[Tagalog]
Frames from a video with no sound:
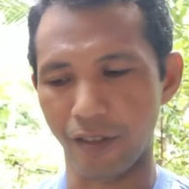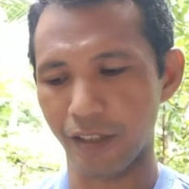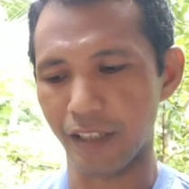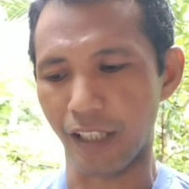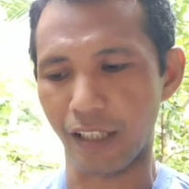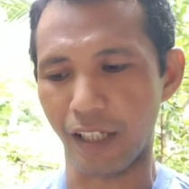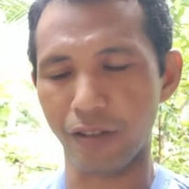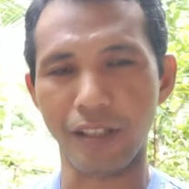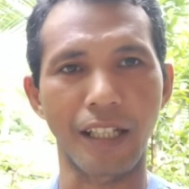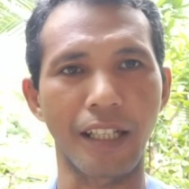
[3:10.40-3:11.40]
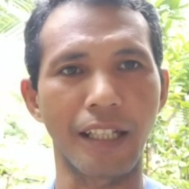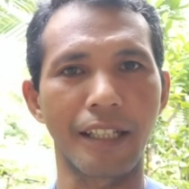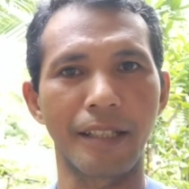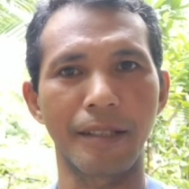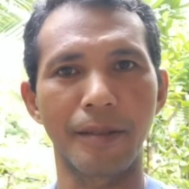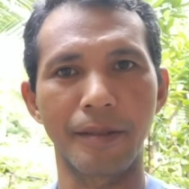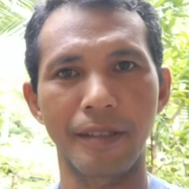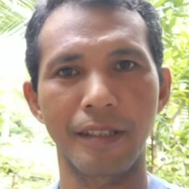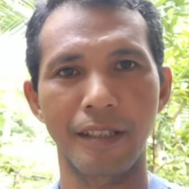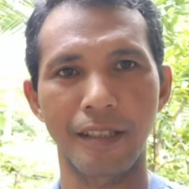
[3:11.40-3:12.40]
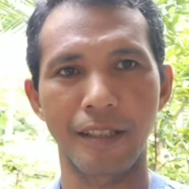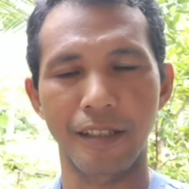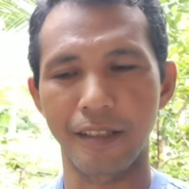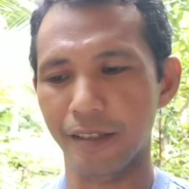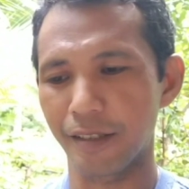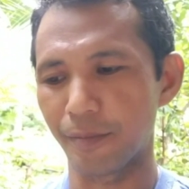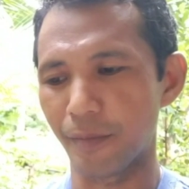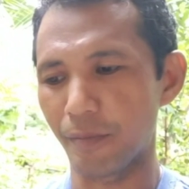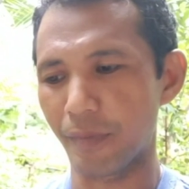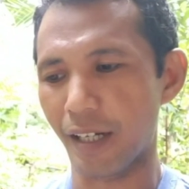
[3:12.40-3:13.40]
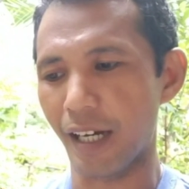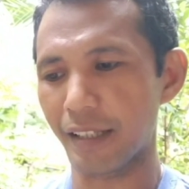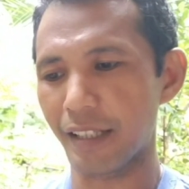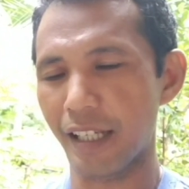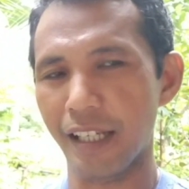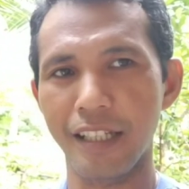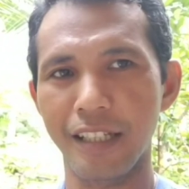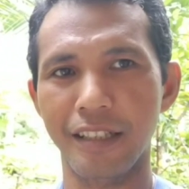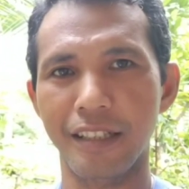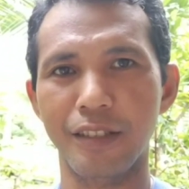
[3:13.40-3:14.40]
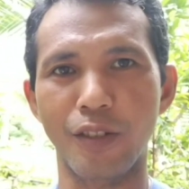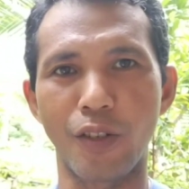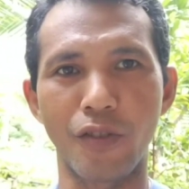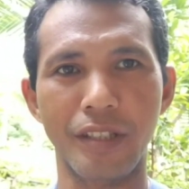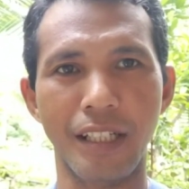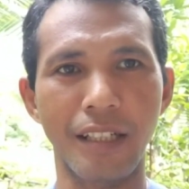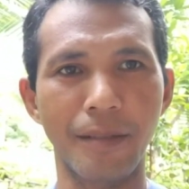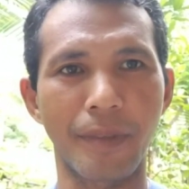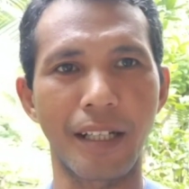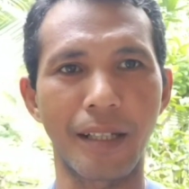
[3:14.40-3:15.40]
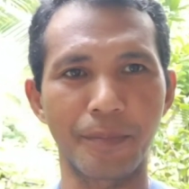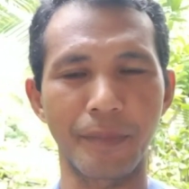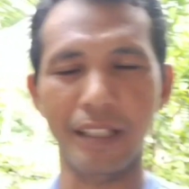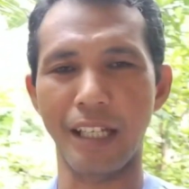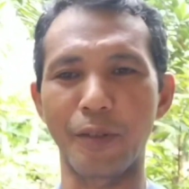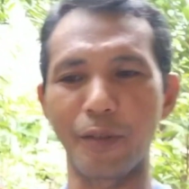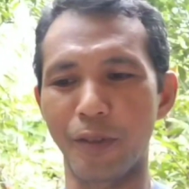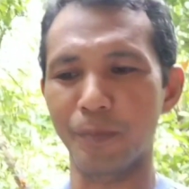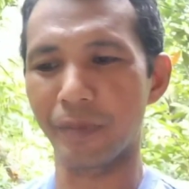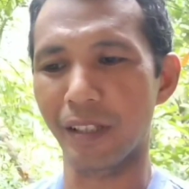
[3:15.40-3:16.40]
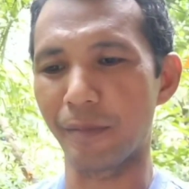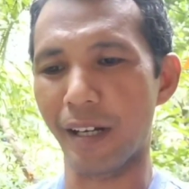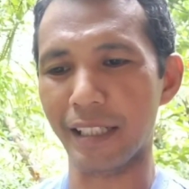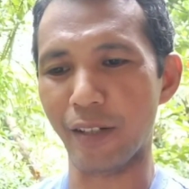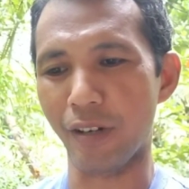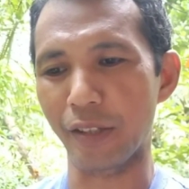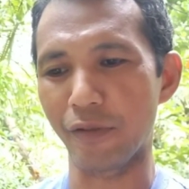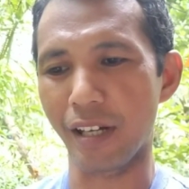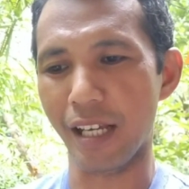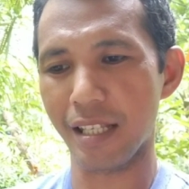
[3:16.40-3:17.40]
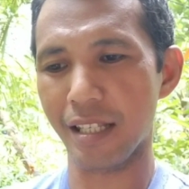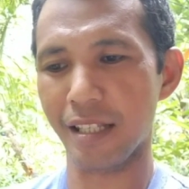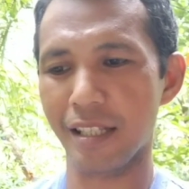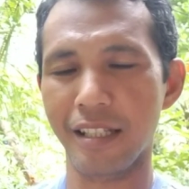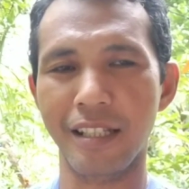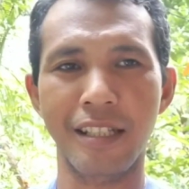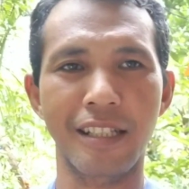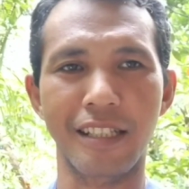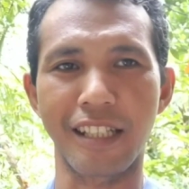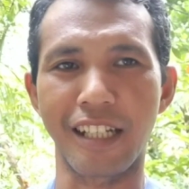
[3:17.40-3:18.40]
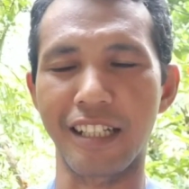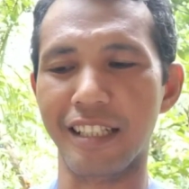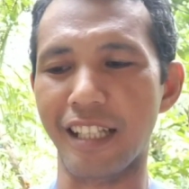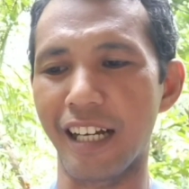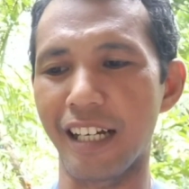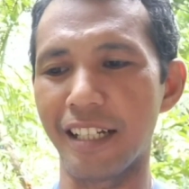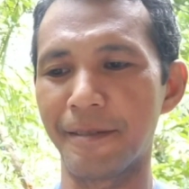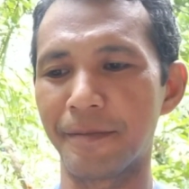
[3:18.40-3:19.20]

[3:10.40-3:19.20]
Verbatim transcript: Shout out kay um, Kati Closer from Binya Europe. Pinabasa ko lang ito guys. Yung listahan.